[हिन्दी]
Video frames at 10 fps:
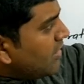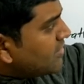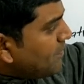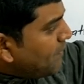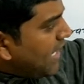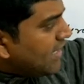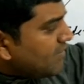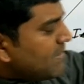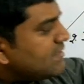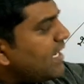जब
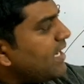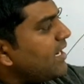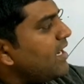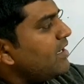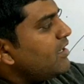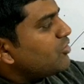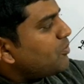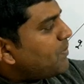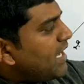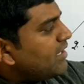प्लानिंग बन जाएगा
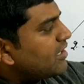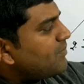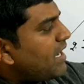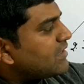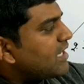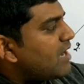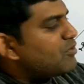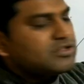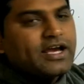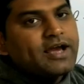तो प्लानिंग के बाद काम
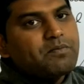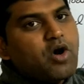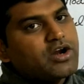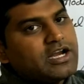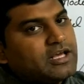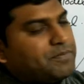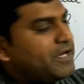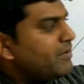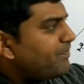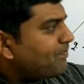होता है मॉडलिंग
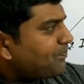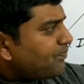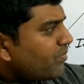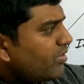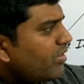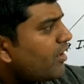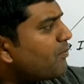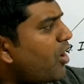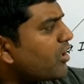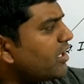पे
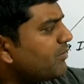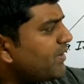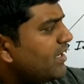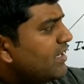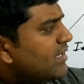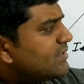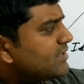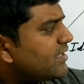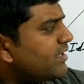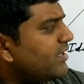मॉडलिंग में
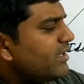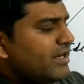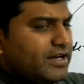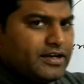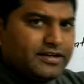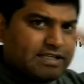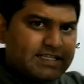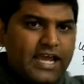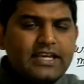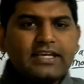जनरली
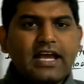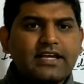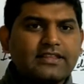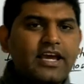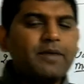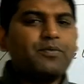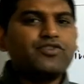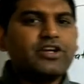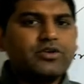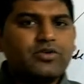डिजाइन किया जाता है
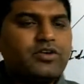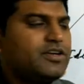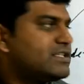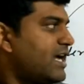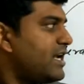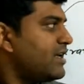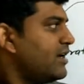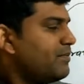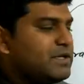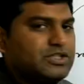प्रोजेक्ट को डिजाइन
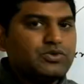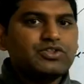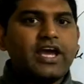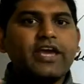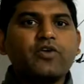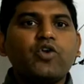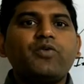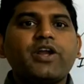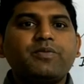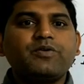मीन्स उसका एक
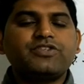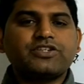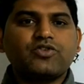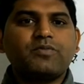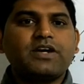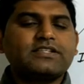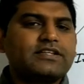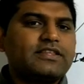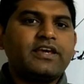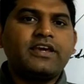ओवरव्यू जिसको हम कह
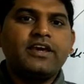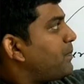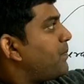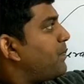सकते हैं